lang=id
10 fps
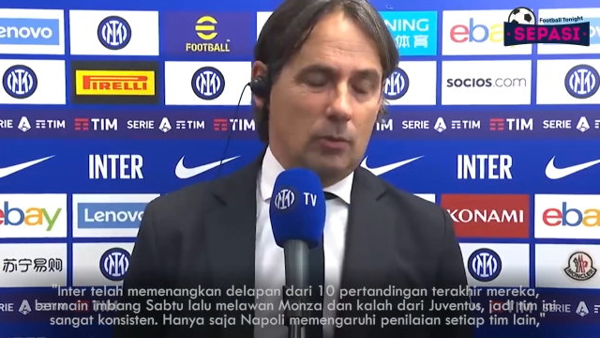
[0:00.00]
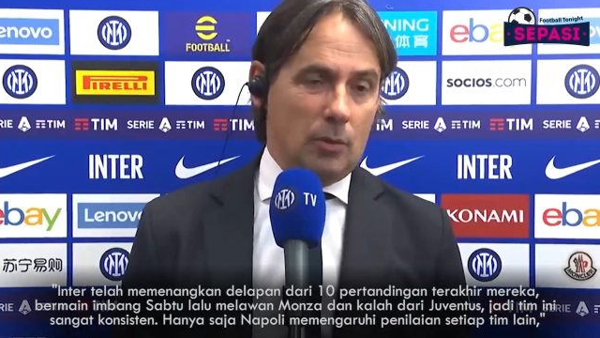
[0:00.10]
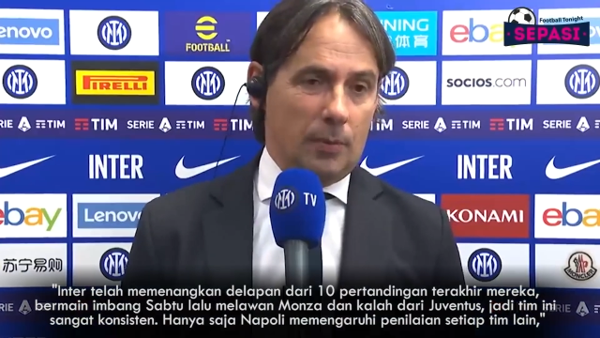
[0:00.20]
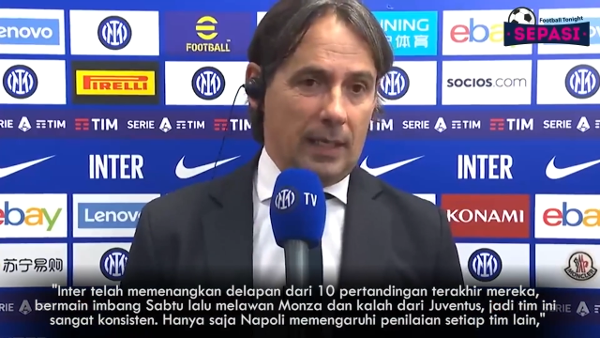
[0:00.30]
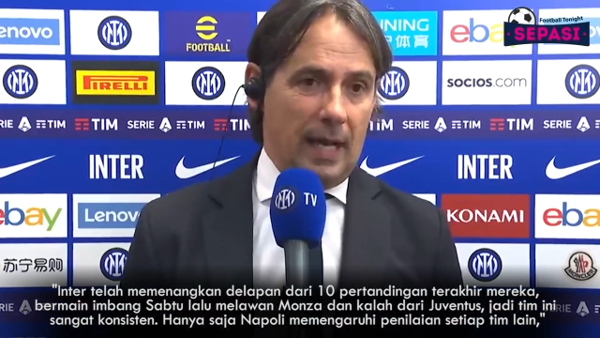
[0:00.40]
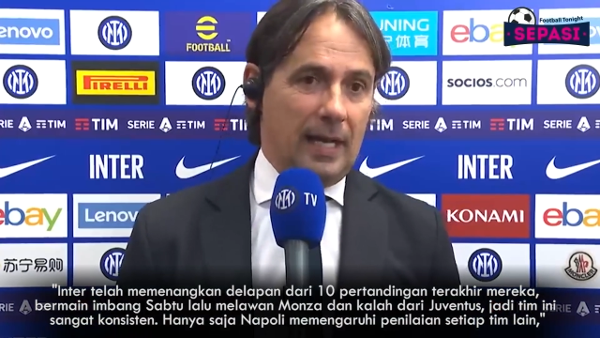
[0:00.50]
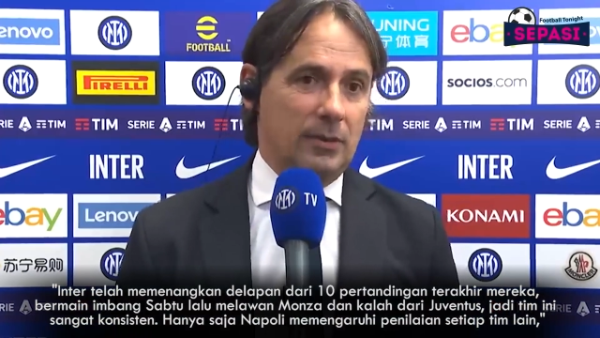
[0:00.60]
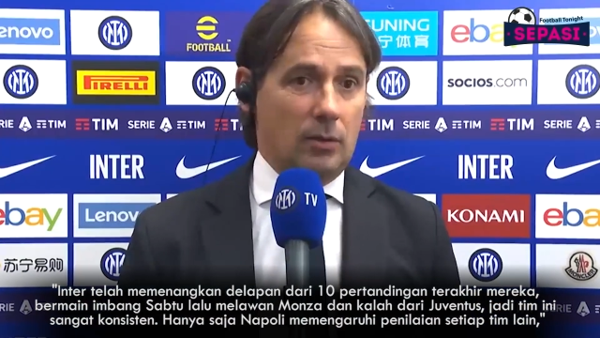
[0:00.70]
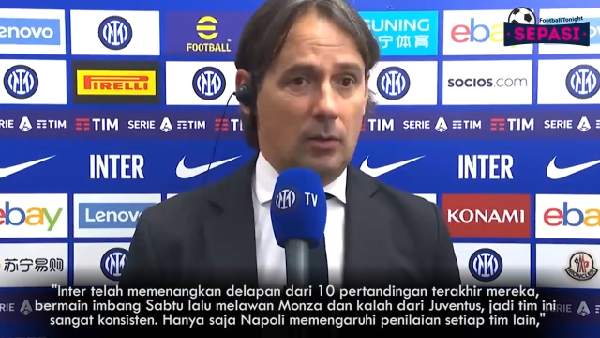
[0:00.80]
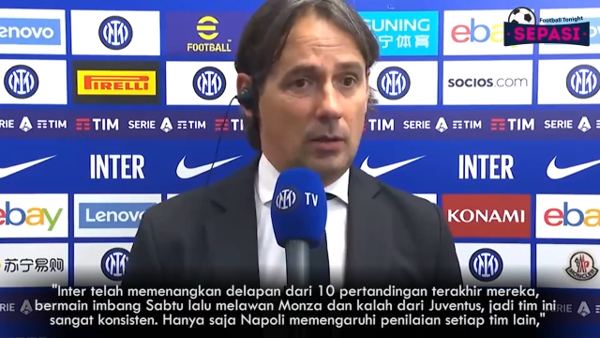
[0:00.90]
telah
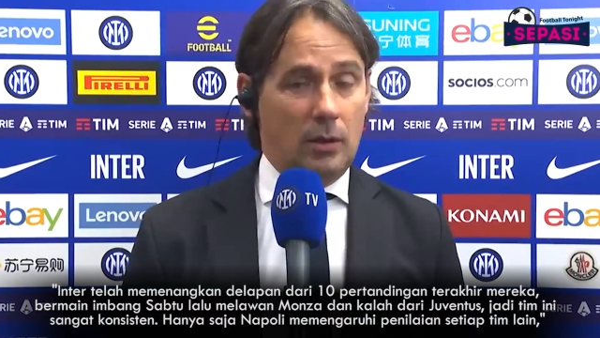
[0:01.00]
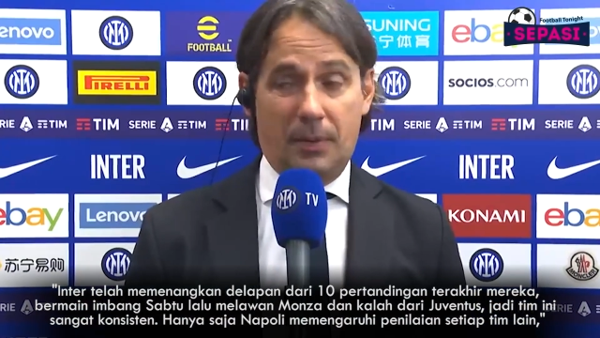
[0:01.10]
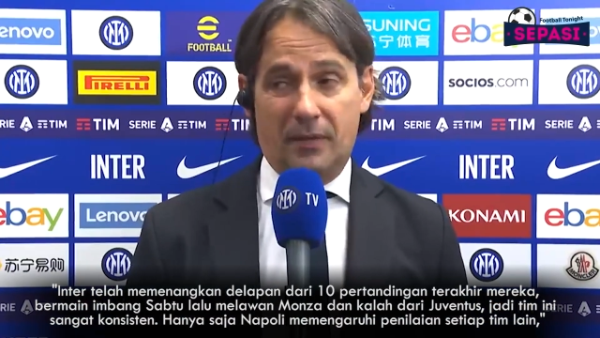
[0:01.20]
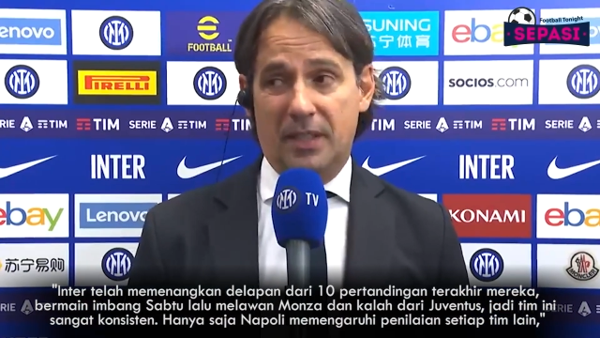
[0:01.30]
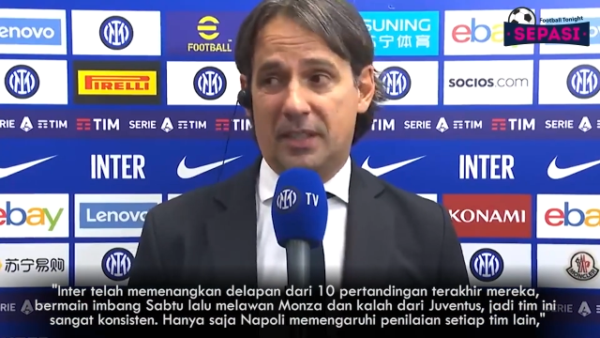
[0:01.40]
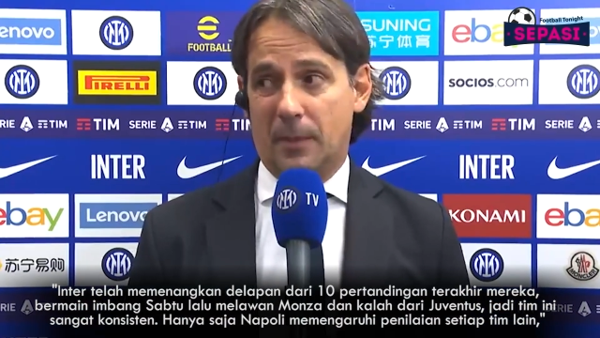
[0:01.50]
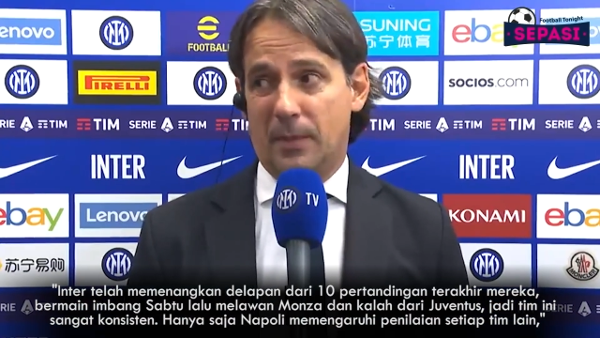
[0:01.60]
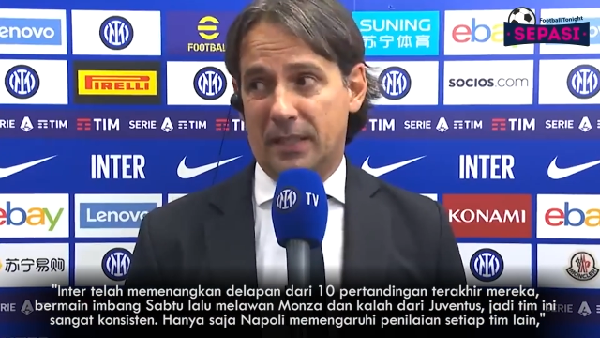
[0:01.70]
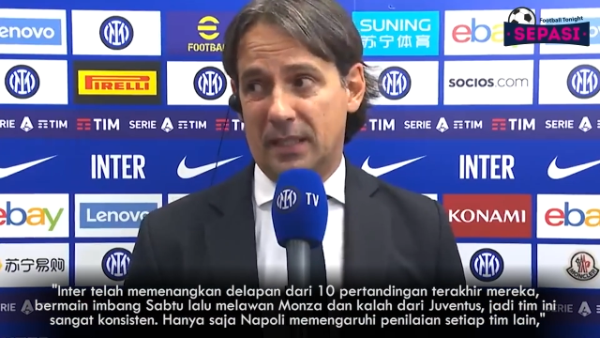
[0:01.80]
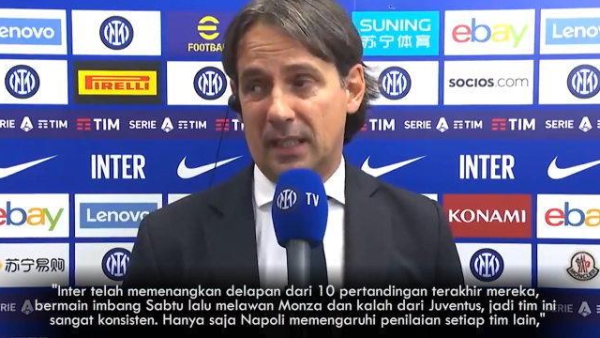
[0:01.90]
memenangkan 8 dari 10
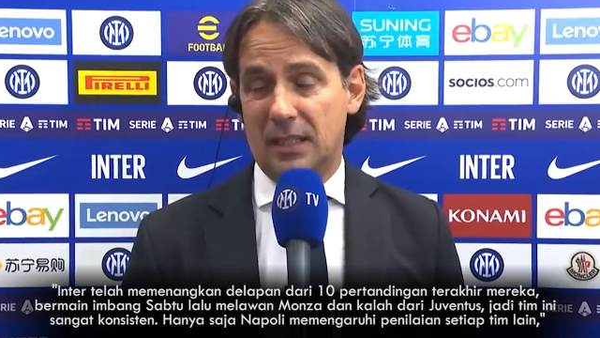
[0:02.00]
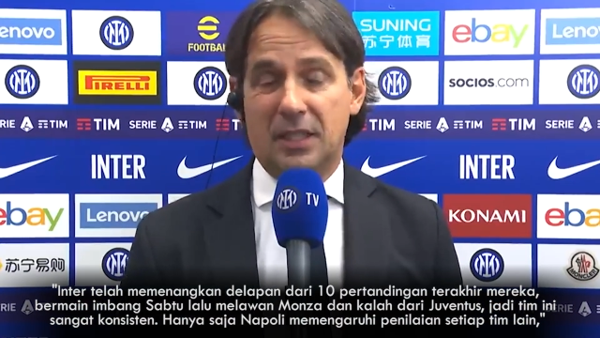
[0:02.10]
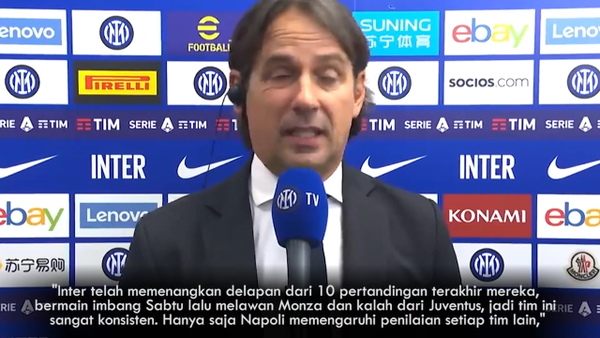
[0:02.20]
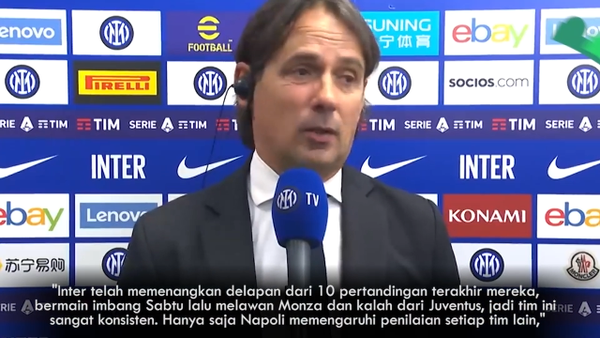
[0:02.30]
pertandingan